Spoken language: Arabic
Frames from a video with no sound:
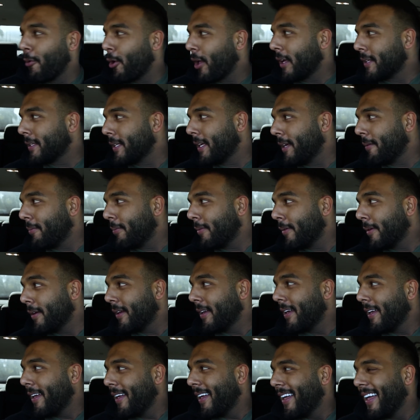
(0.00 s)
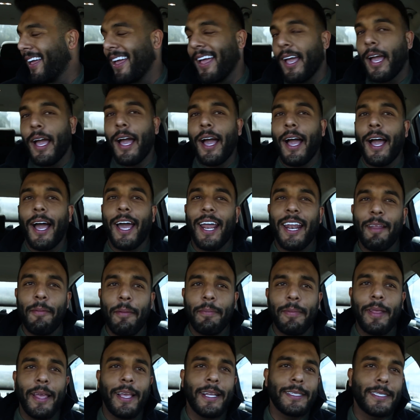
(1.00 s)
ابو الخطيب ايش يا عمري؟ انا
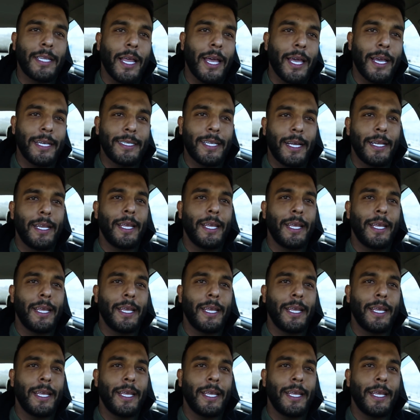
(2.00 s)
مبدئيا طخيت